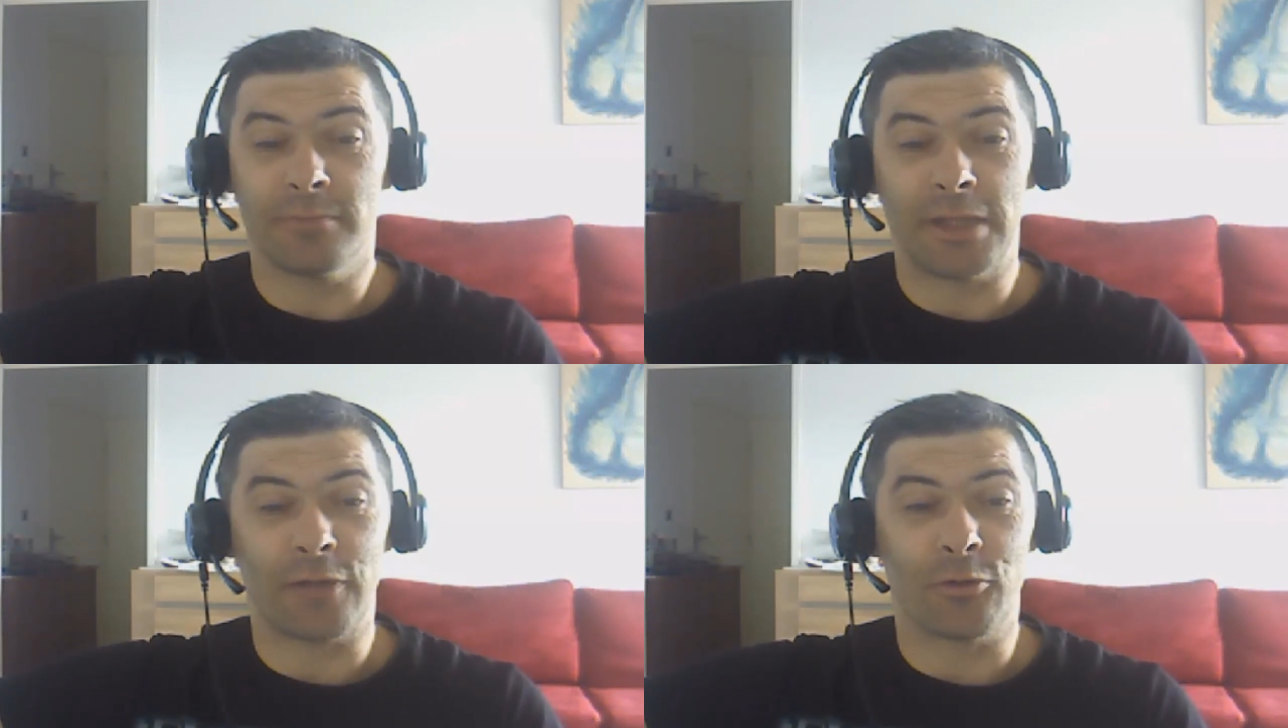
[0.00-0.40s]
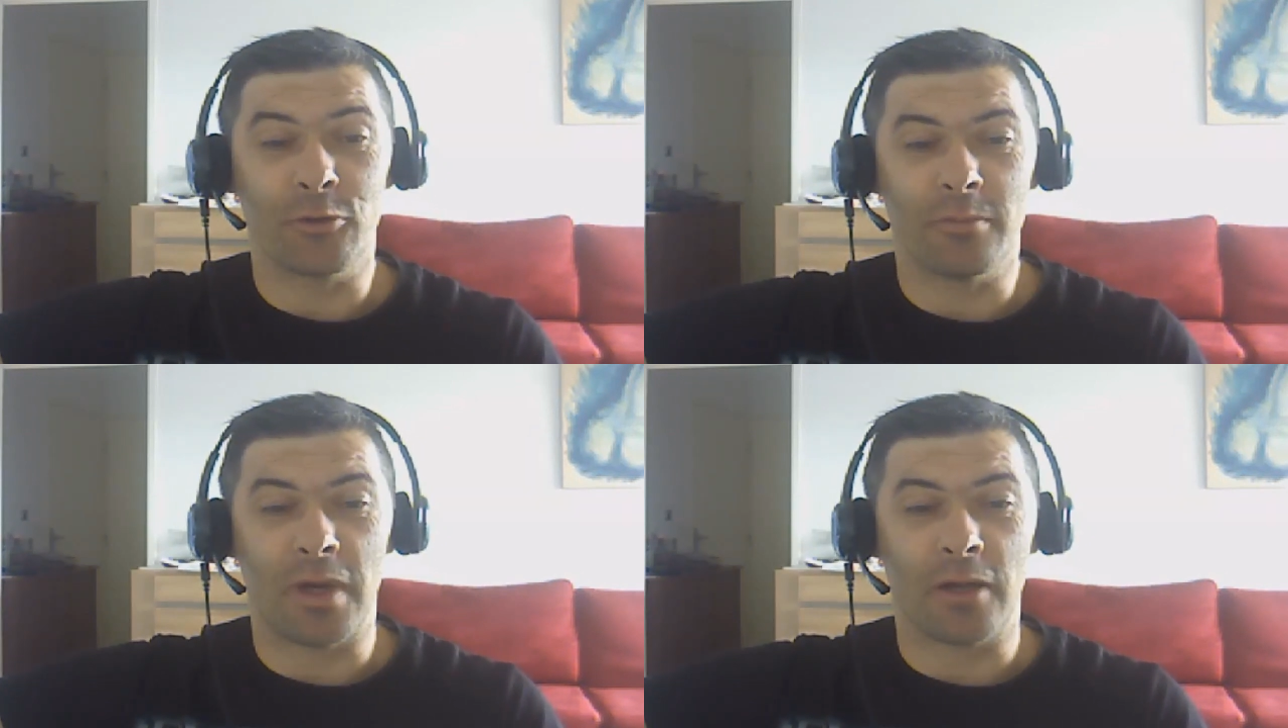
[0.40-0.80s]

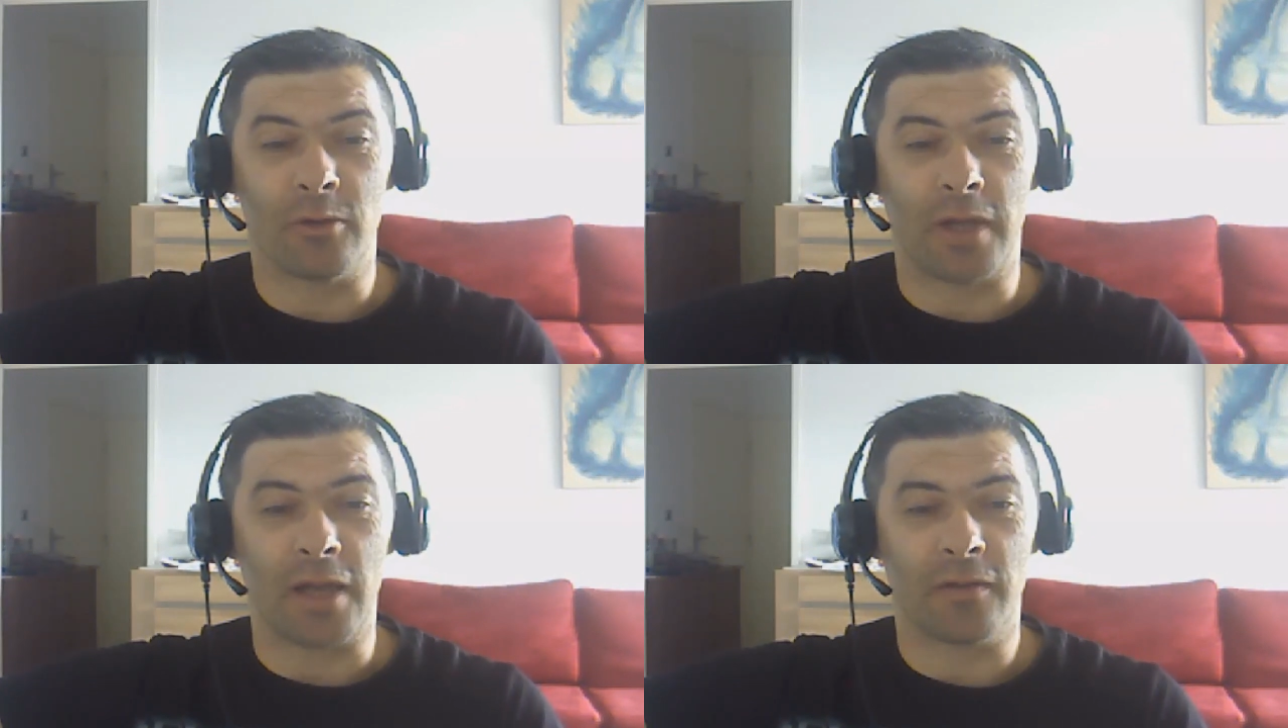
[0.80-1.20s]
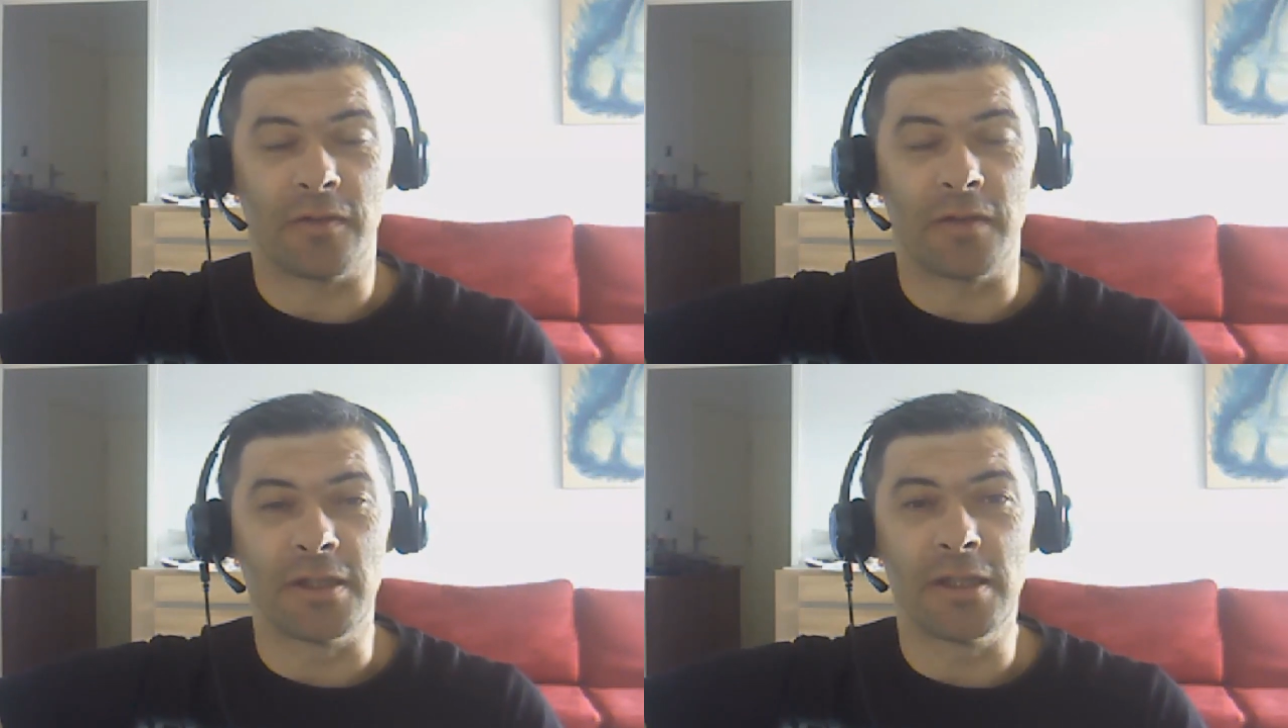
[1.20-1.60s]
bientôt Mario Kart
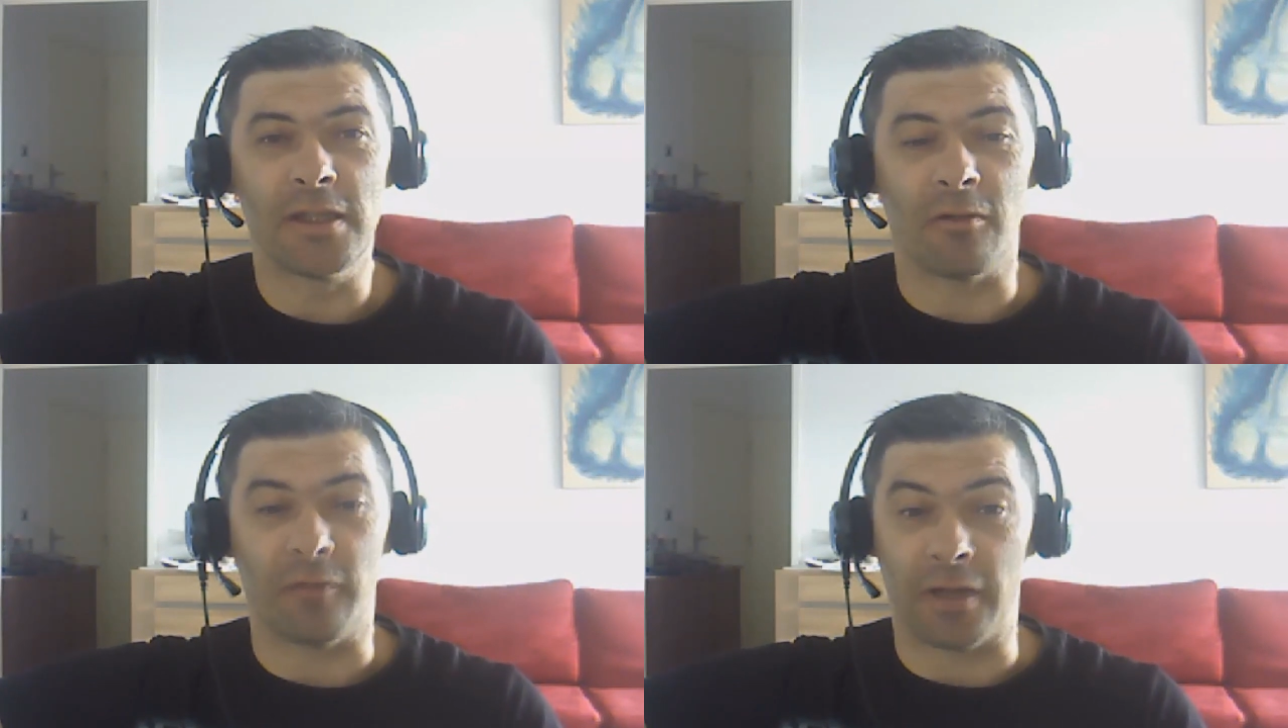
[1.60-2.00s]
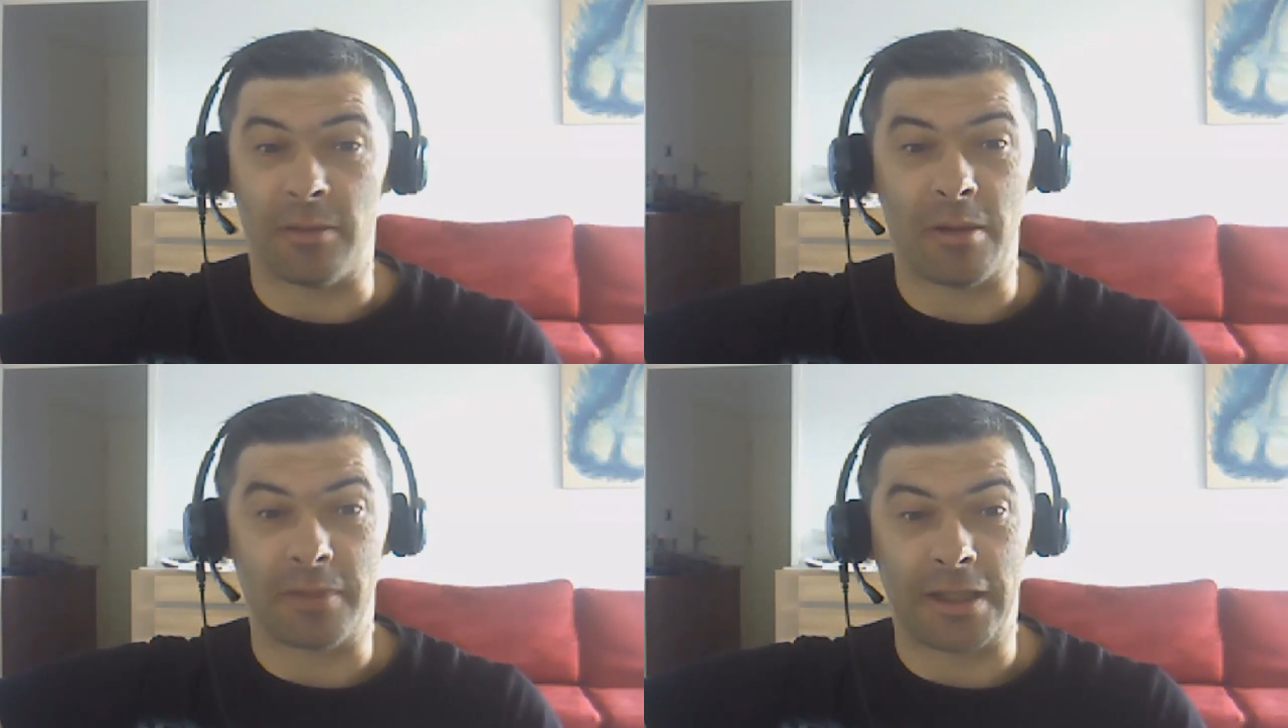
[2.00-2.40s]
fini,
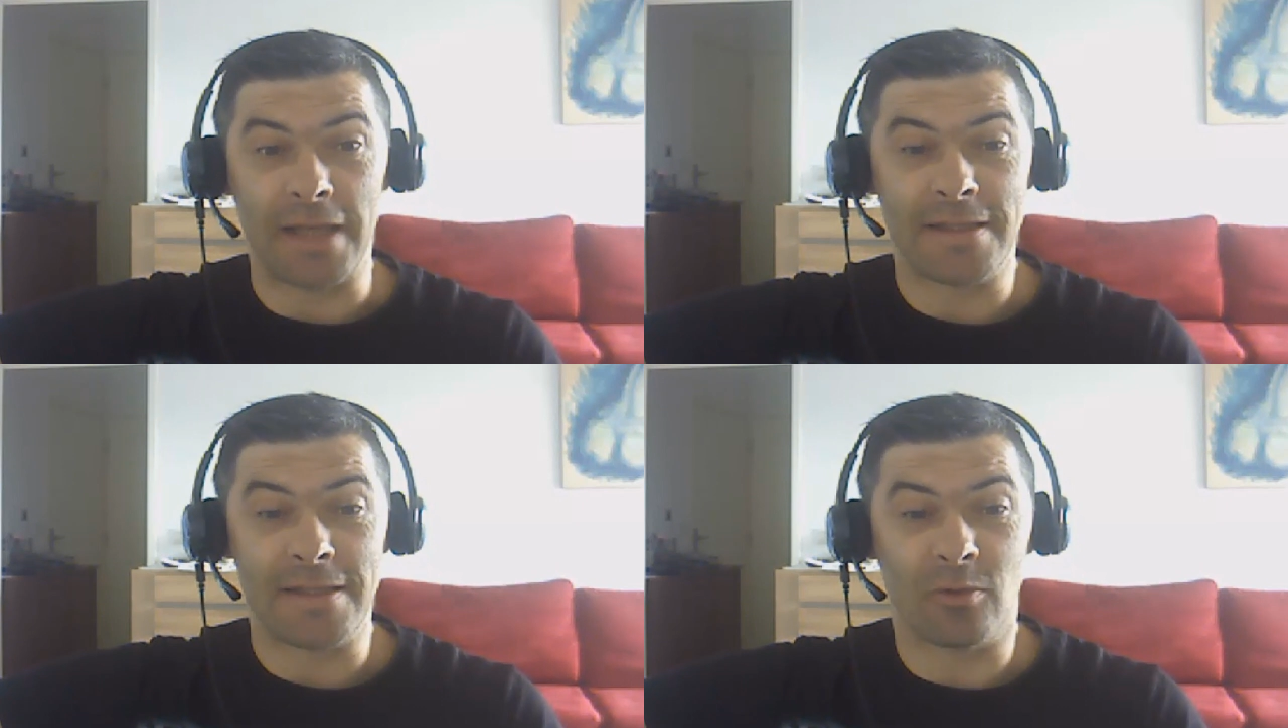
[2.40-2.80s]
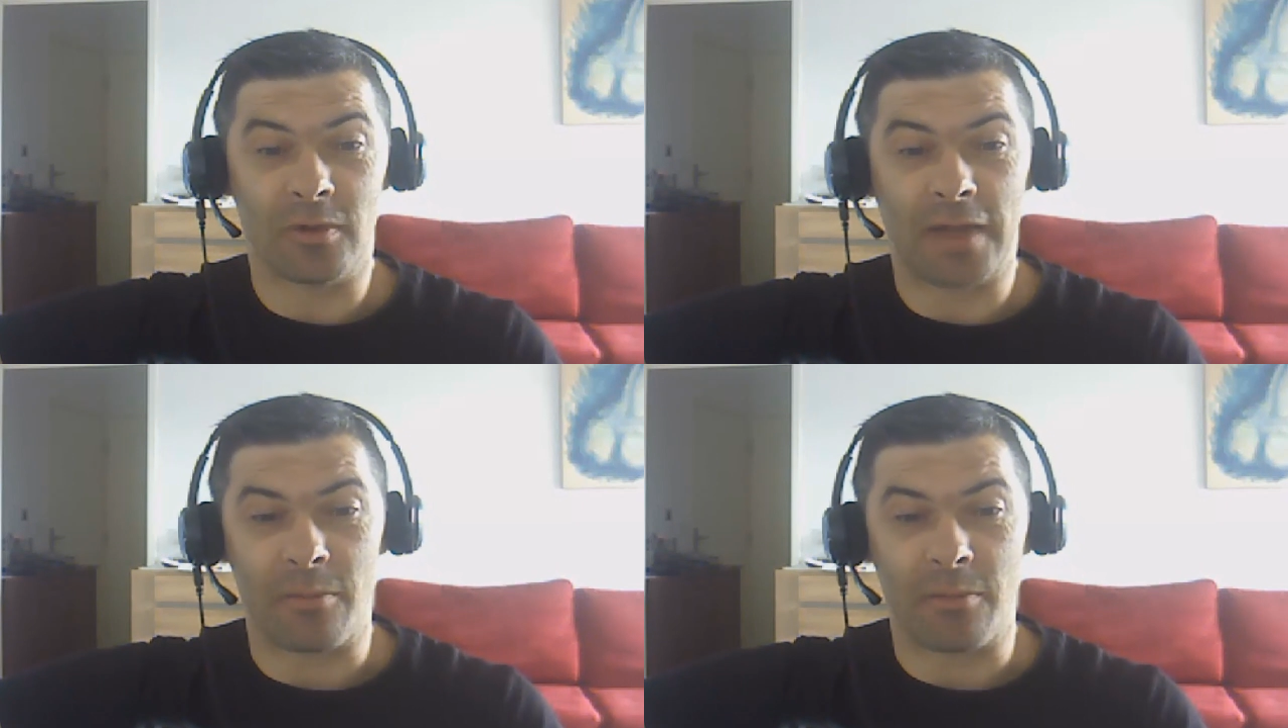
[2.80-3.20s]
enfin même
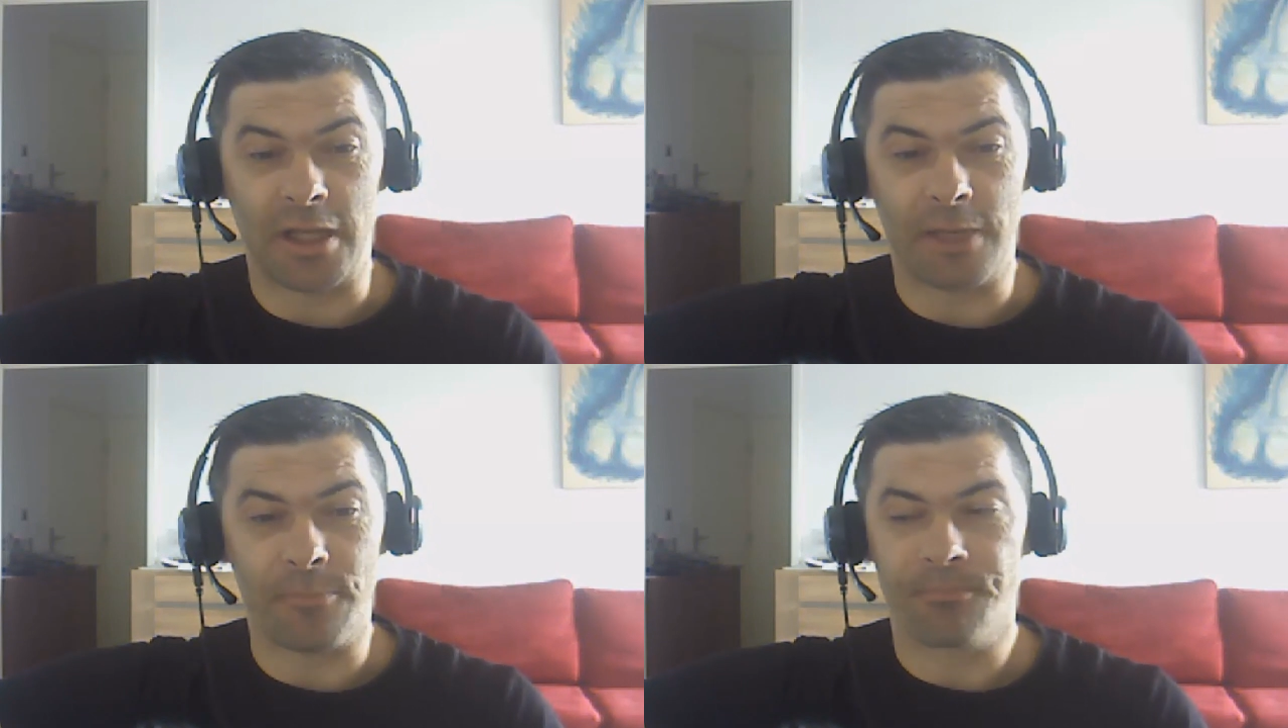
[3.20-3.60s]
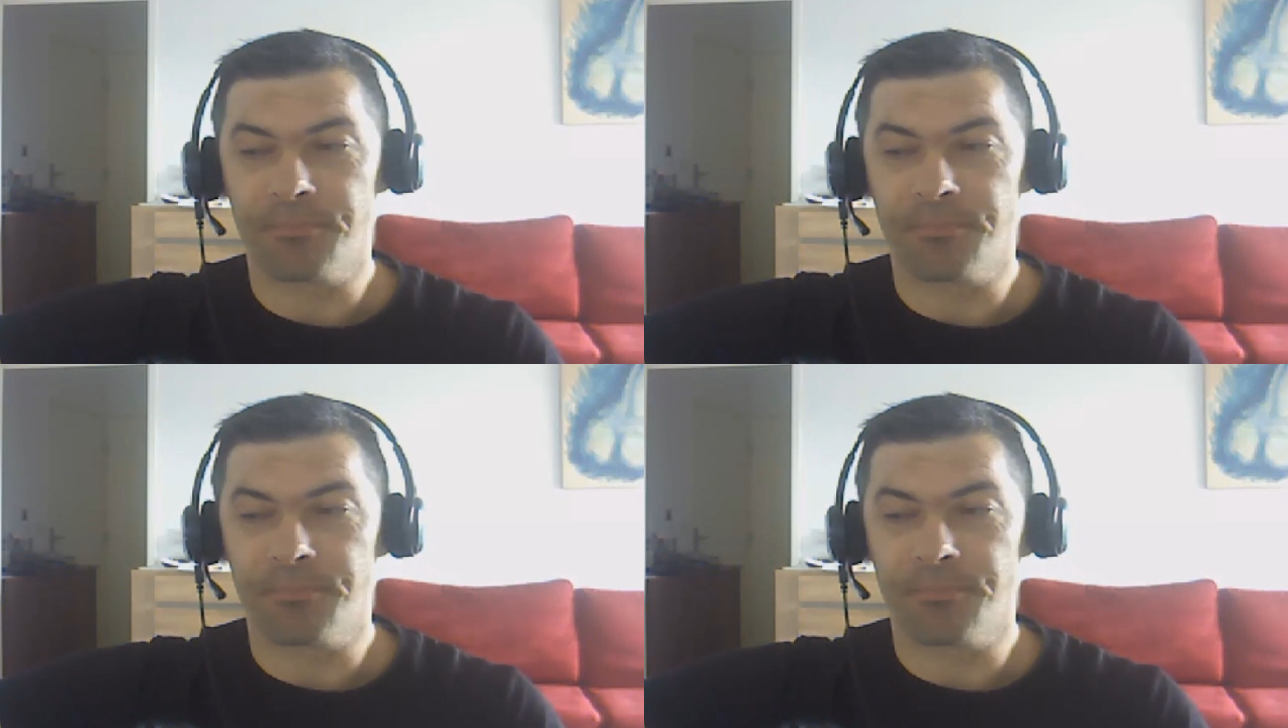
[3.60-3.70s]
quasiment terminé.